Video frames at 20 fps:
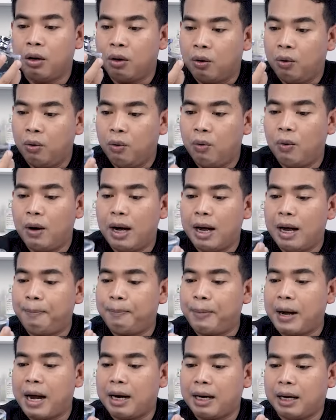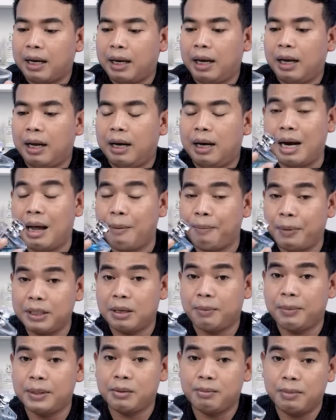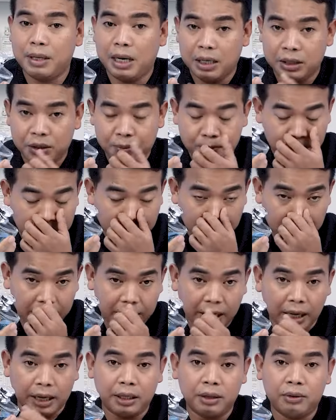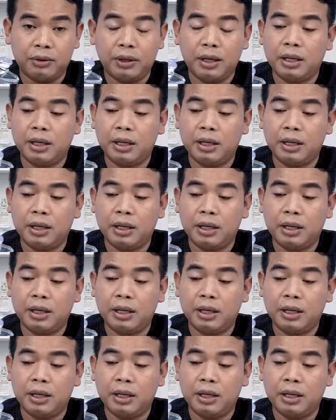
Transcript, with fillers: Gua pakai 8 sampai 9 spray kayak gitu.